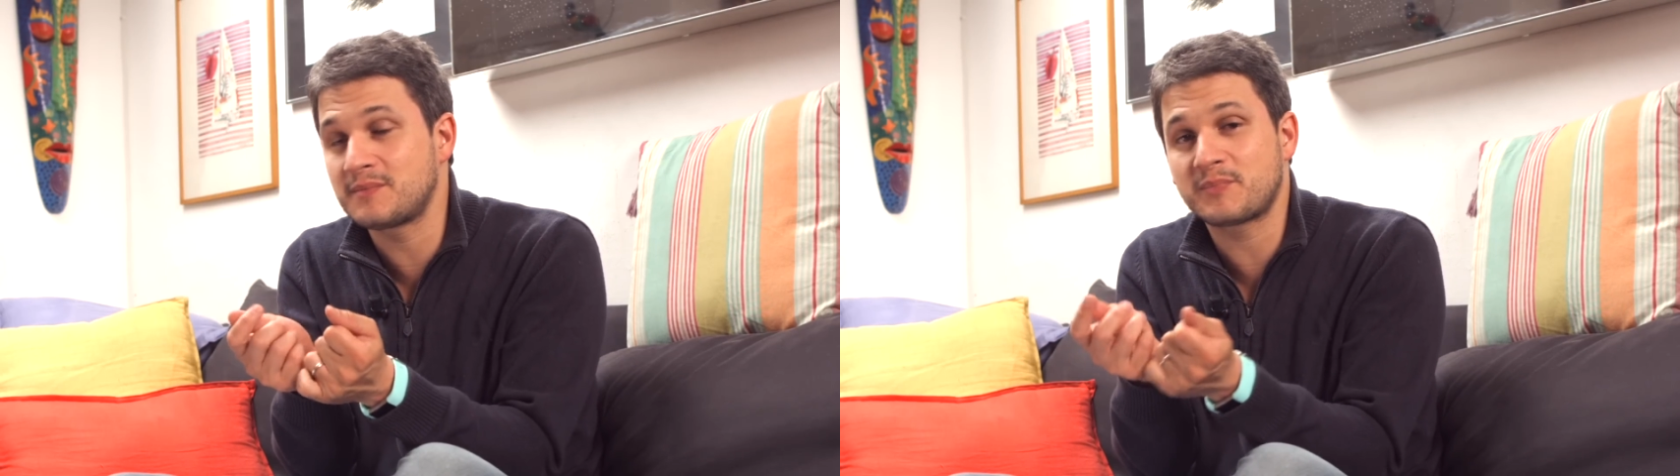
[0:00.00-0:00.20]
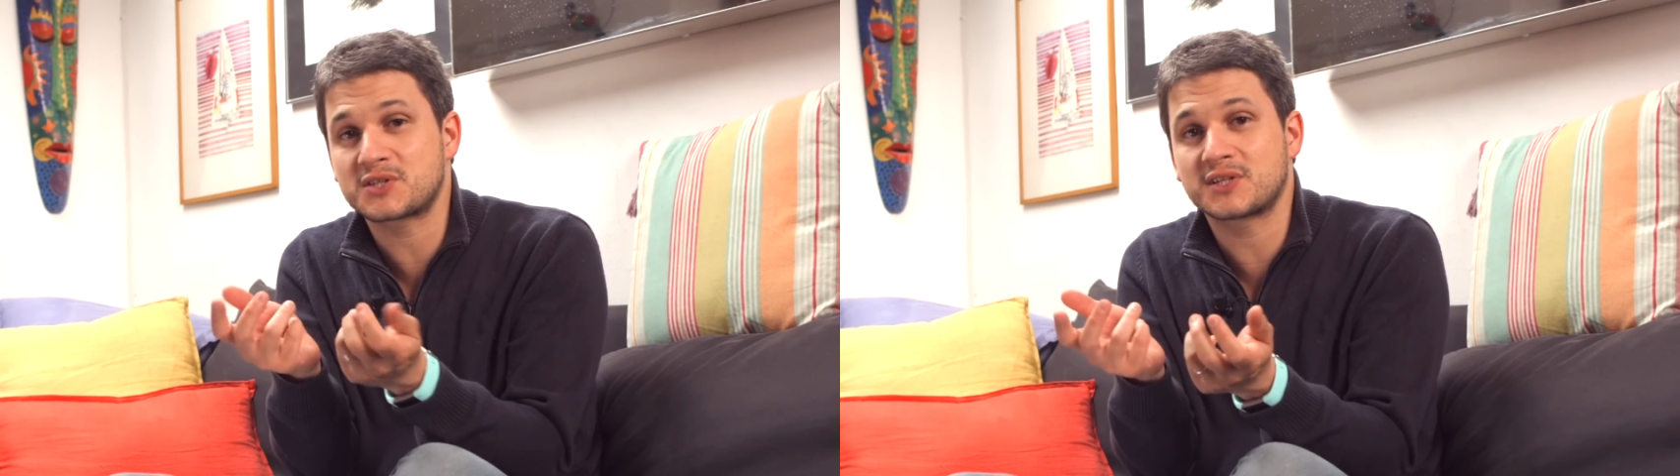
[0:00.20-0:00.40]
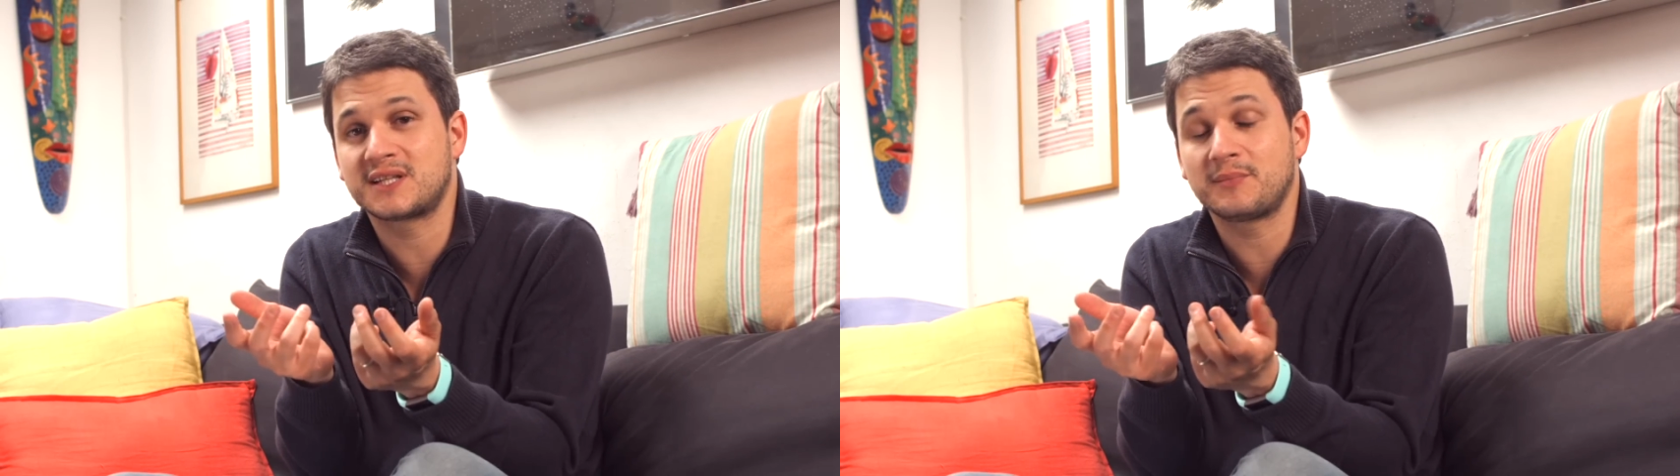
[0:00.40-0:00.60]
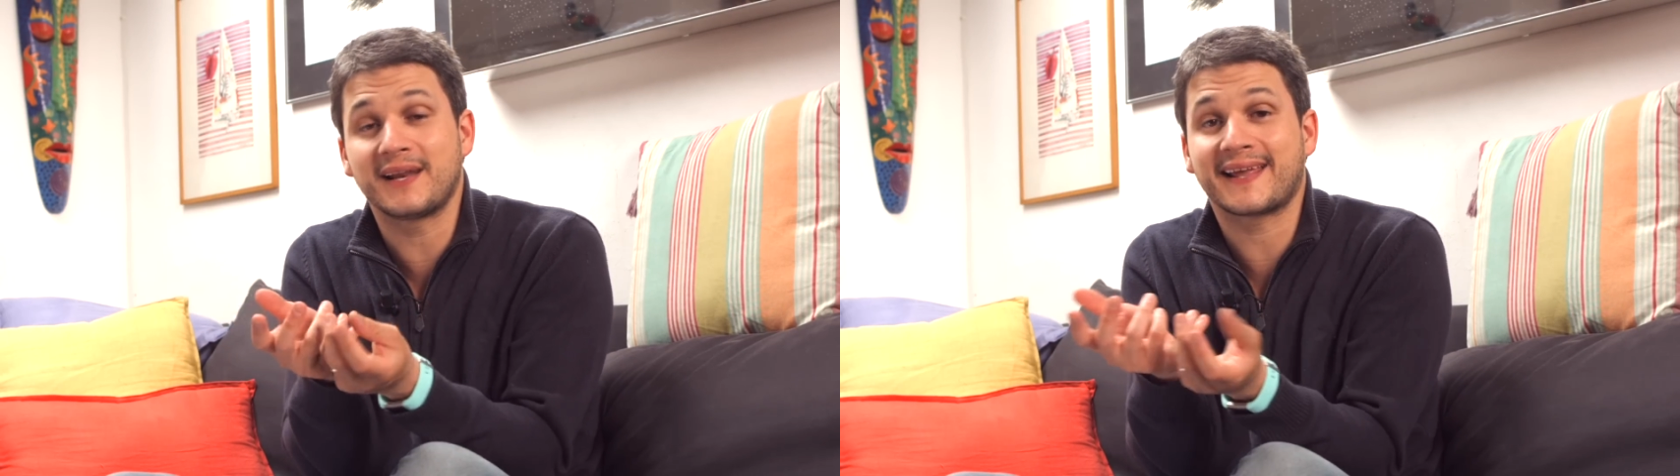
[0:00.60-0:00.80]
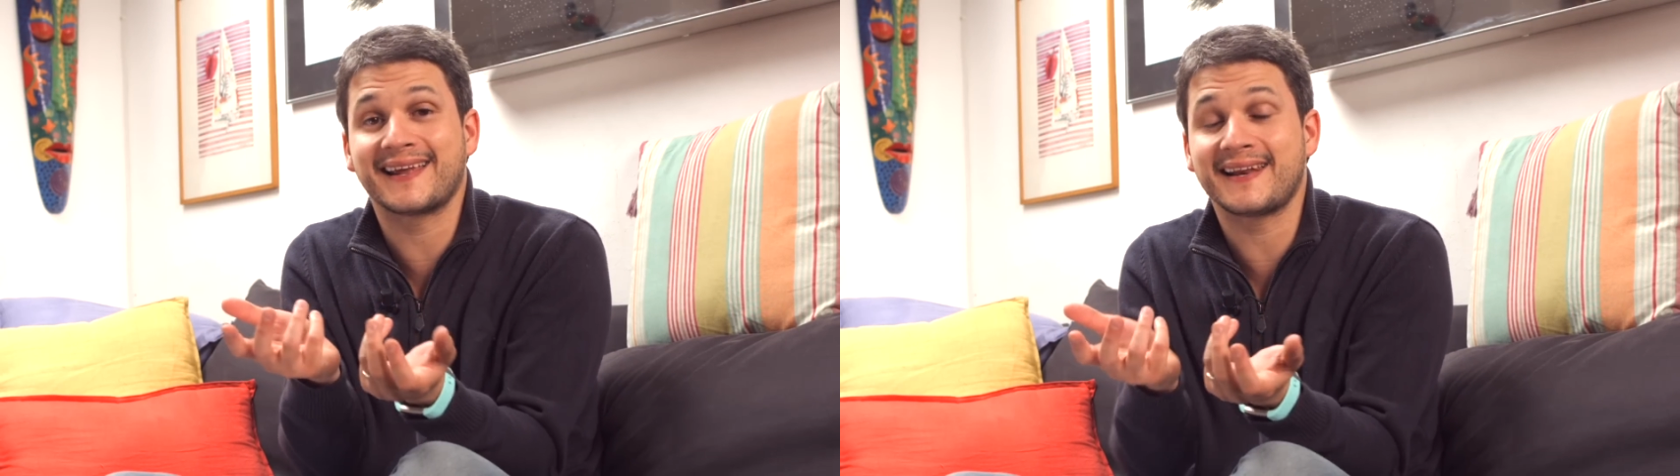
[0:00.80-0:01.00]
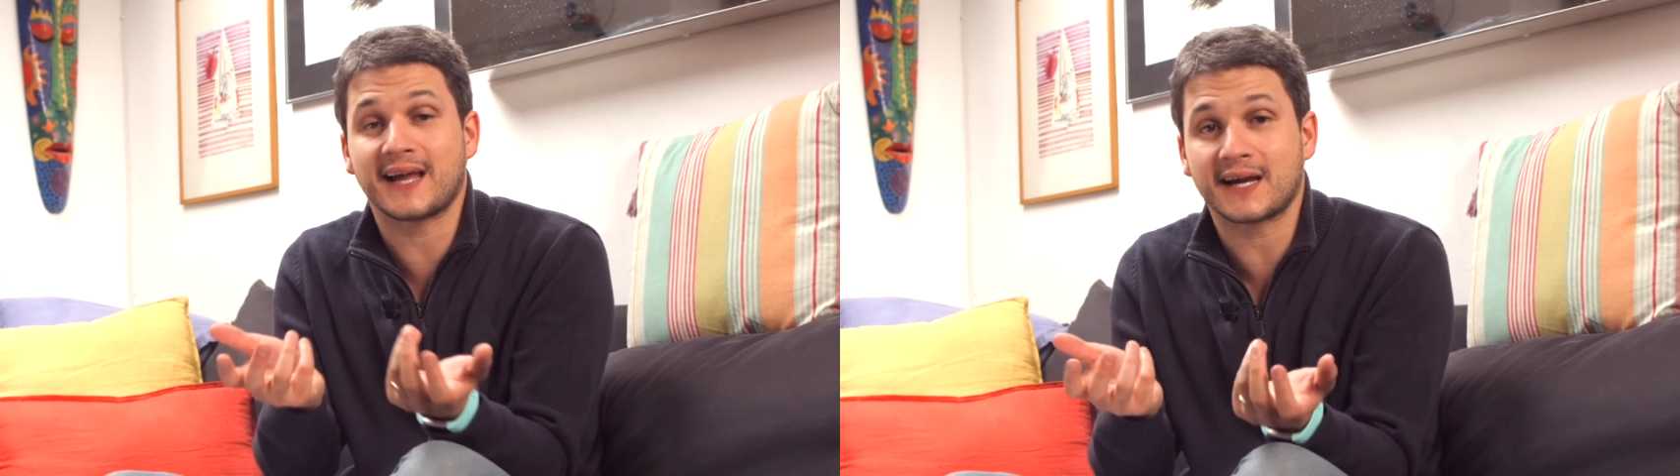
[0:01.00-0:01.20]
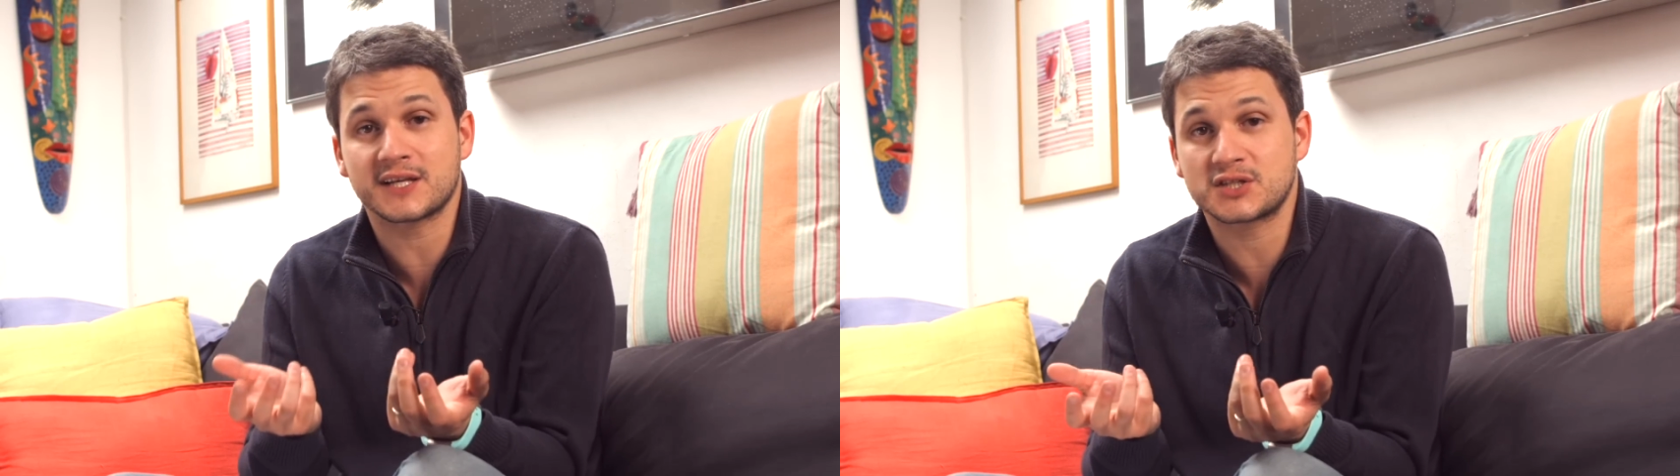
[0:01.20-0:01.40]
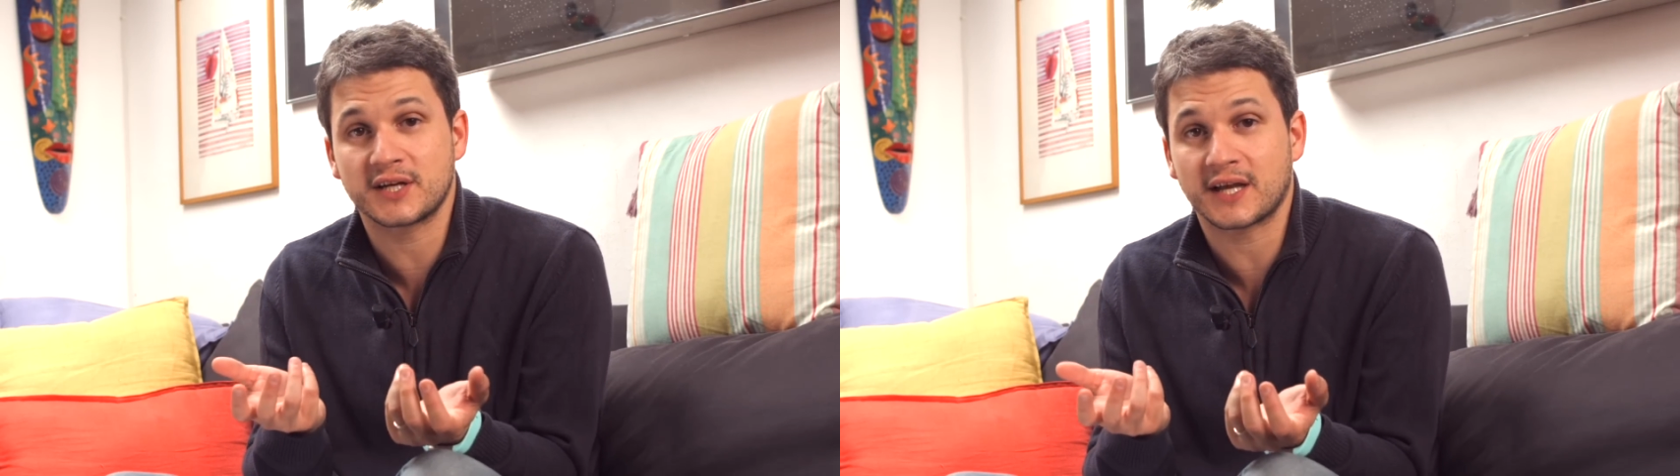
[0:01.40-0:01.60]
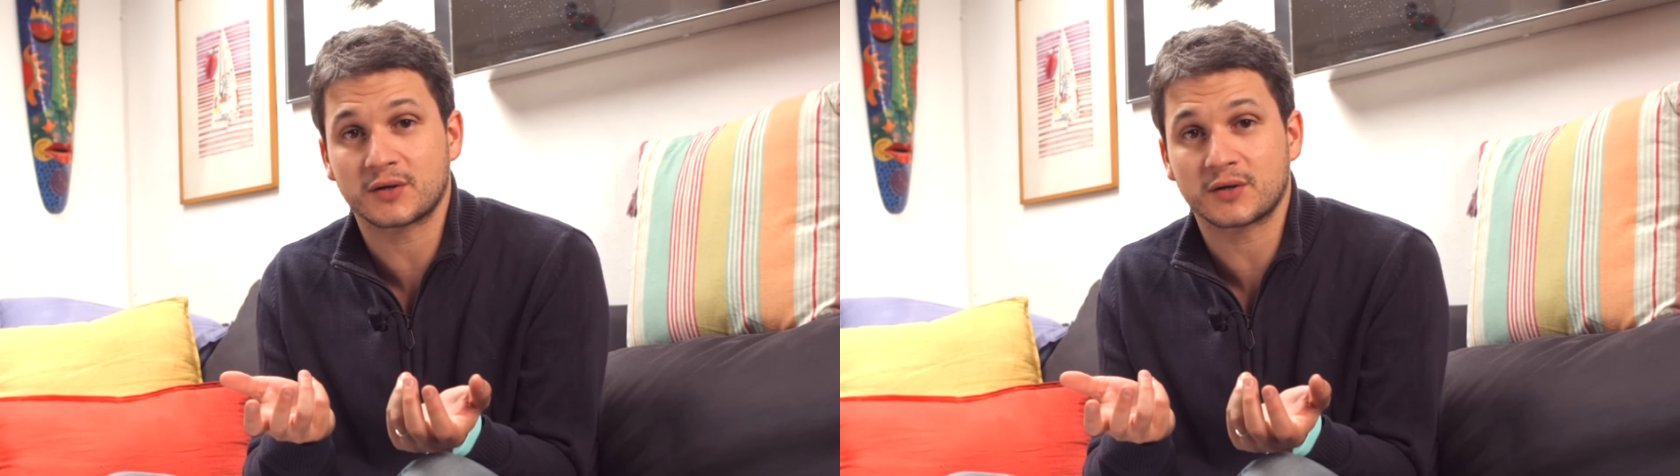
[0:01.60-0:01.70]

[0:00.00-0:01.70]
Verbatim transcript: impercettibile che neanche ce ne